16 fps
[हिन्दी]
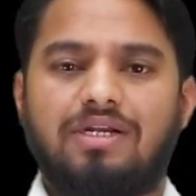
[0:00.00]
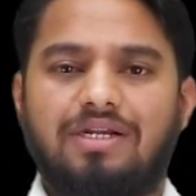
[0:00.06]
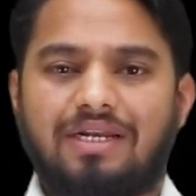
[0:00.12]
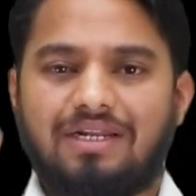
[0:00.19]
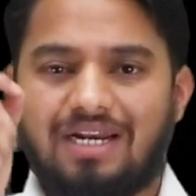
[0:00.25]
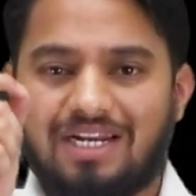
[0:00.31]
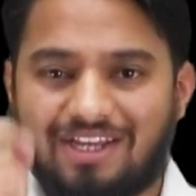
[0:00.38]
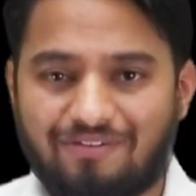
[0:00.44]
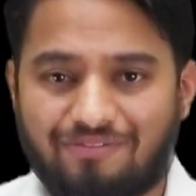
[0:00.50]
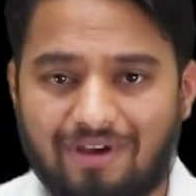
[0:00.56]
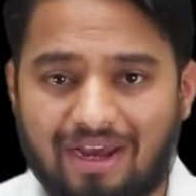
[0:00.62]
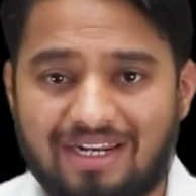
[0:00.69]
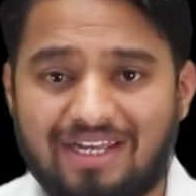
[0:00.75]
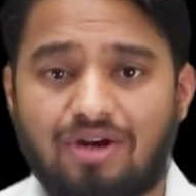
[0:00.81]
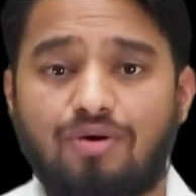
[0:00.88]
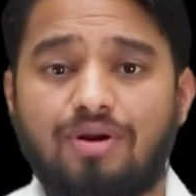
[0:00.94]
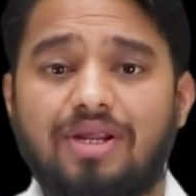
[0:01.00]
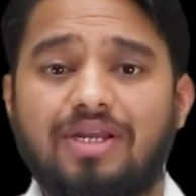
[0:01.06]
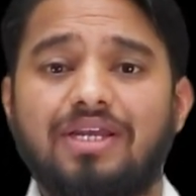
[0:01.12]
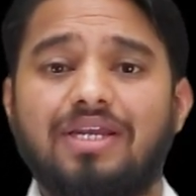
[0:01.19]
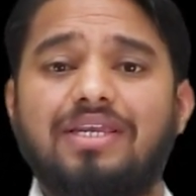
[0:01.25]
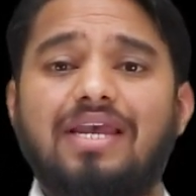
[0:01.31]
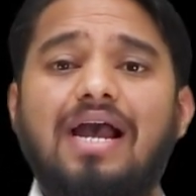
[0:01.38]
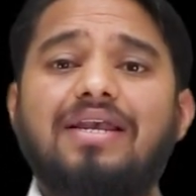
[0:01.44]
टनल के फेलियर होने
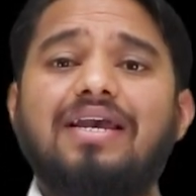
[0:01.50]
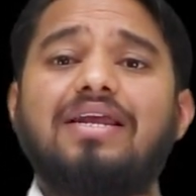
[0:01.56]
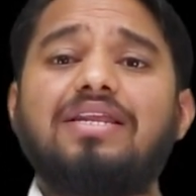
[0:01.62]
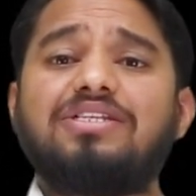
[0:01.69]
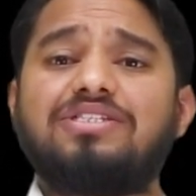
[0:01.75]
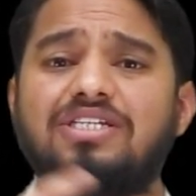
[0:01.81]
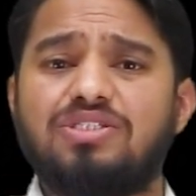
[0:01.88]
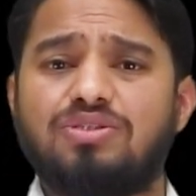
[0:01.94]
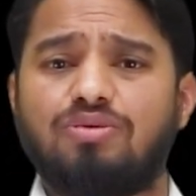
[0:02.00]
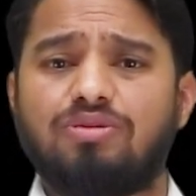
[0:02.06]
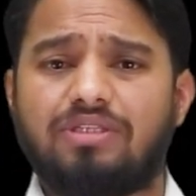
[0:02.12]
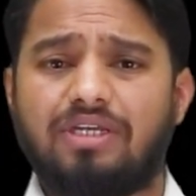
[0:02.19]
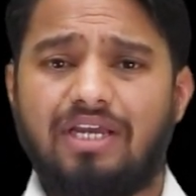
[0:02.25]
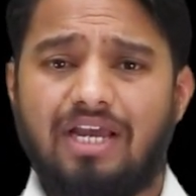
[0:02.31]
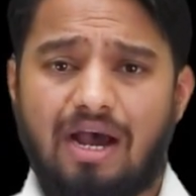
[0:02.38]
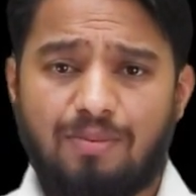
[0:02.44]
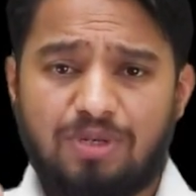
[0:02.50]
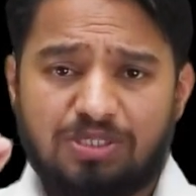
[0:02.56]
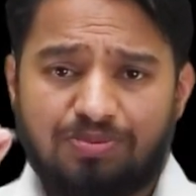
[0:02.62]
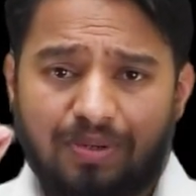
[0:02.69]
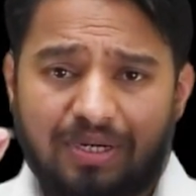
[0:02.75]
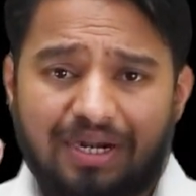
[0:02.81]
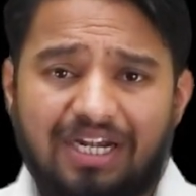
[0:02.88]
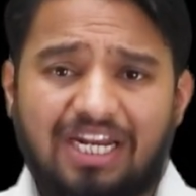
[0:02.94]
के क्या क्या रीजंस होते हैं हम इस
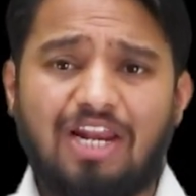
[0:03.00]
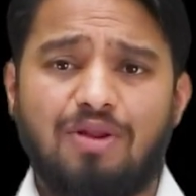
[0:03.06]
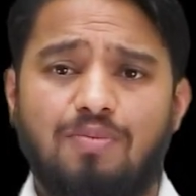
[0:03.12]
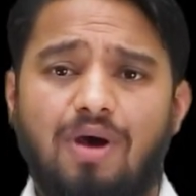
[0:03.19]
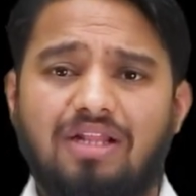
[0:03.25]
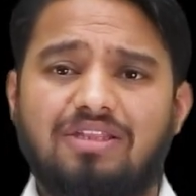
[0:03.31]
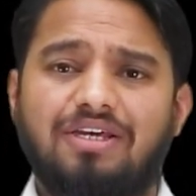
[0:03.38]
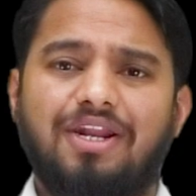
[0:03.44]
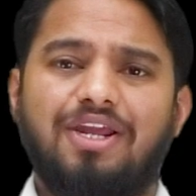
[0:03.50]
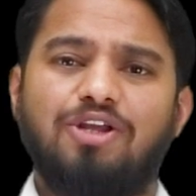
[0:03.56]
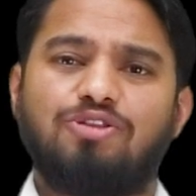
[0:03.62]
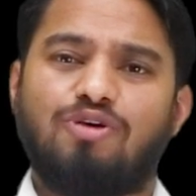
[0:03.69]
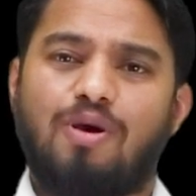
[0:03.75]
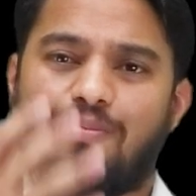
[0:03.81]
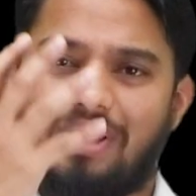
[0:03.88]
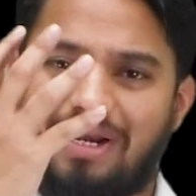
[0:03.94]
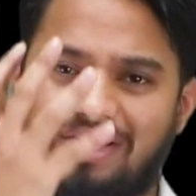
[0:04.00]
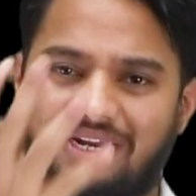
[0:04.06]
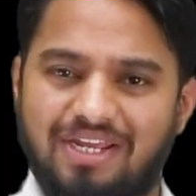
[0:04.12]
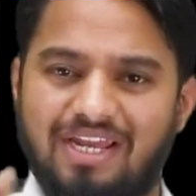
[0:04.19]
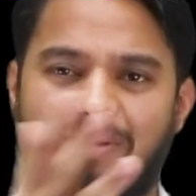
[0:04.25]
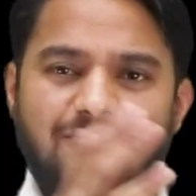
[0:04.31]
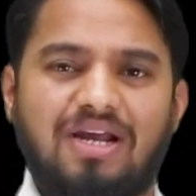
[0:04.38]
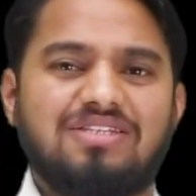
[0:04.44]
पर डिटेल में बात करेंगे तो आप बने
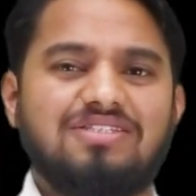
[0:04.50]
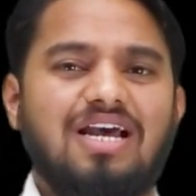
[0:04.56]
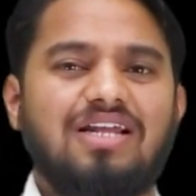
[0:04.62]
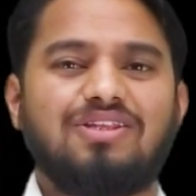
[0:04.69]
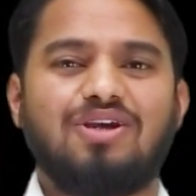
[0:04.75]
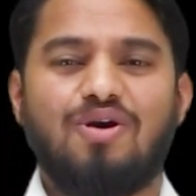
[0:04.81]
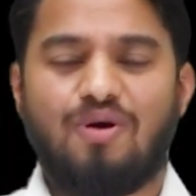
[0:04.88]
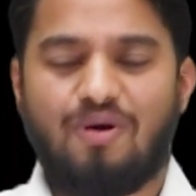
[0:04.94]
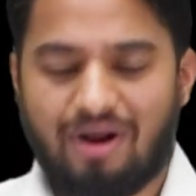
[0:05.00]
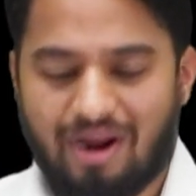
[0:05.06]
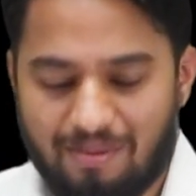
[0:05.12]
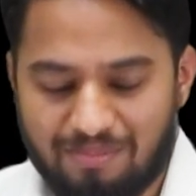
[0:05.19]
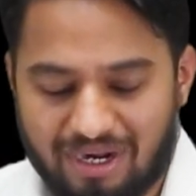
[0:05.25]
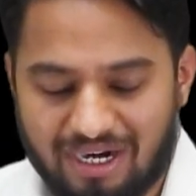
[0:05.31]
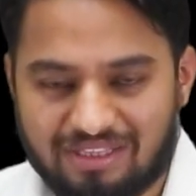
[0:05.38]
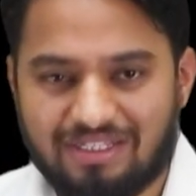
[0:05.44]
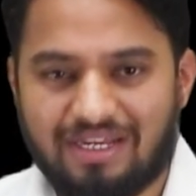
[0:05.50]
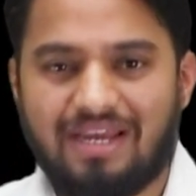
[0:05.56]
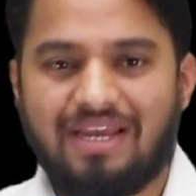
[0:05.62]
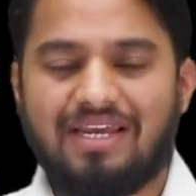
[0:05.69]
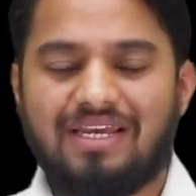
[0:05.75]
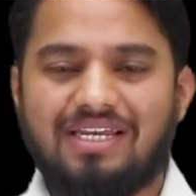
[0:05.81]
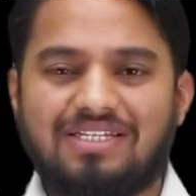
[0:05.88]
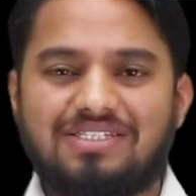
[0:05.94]
रहिए हमारे साथ और हम करते
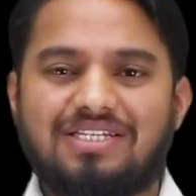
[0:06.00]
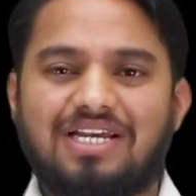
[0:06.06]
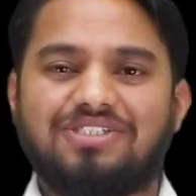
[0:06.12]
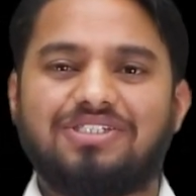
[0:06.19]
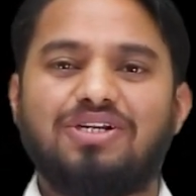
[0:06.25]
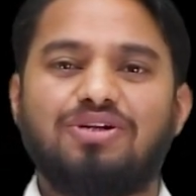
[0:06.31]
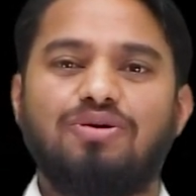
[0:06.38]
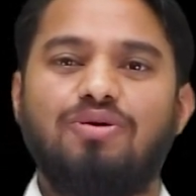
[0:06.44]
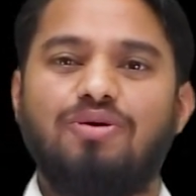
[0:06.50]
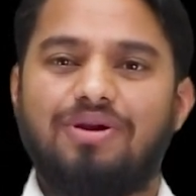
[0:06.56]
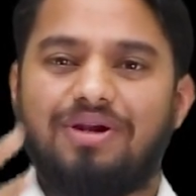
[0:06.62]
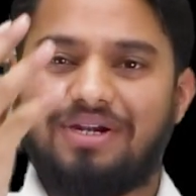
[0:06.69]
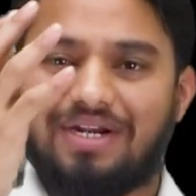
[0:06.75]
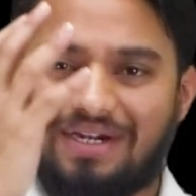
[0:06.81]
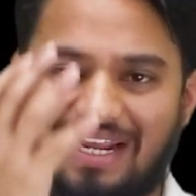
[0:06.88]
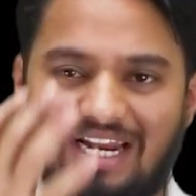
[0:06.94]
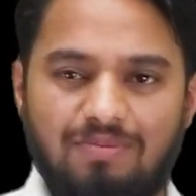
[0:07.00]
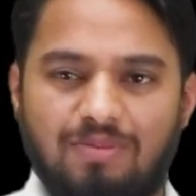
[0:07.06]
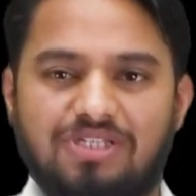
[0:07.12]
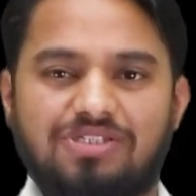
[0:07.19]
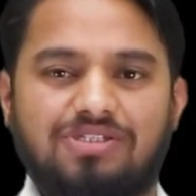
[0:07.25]
हैं इस सेशन को डिटेल में